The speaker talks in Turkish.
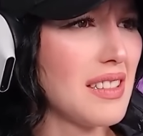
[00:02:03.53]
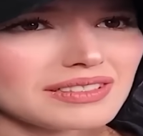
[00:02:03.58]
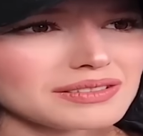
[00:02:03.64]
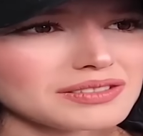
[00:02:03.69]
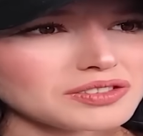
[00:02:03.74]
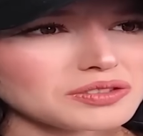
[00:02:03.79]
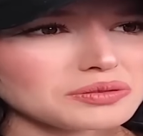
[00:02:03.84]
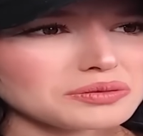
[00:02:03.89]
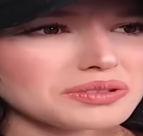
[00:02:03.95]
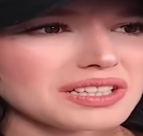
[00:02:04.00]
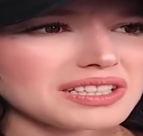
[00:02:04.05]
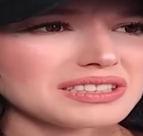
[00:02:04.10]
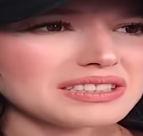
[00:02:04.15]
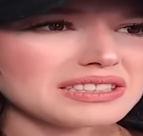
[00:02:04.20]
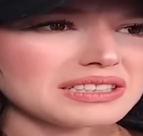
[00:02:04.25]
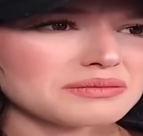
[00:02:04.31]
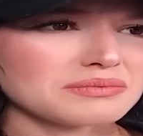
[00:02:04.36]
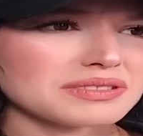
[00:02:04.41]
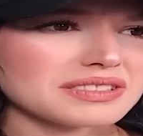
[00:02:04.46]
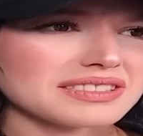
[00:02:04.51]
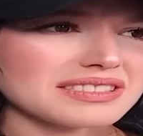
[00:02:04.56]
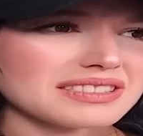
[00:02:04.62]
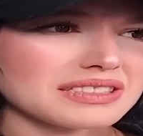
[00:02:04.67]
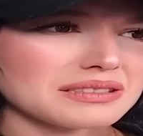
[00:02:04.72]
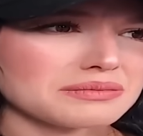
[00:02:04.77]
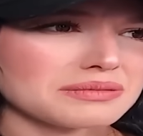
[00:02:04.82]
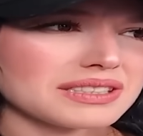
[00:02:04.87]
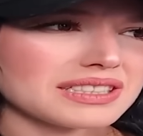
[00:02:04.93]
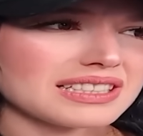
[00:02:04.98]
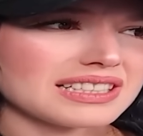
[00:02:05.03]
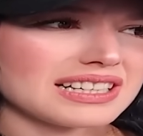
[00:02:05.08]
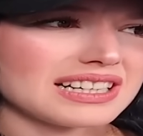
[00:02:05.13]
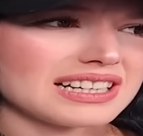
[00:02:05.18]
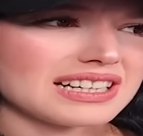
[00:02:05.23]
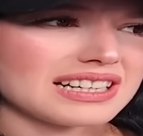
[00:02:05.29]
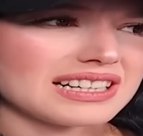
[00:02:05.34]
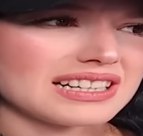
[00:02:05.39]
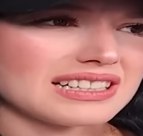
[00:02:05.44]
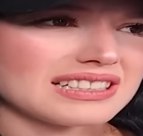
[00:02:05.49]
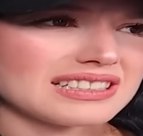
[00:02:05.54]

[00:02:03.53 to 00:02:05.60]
Ben çok bağımsız gibi ya.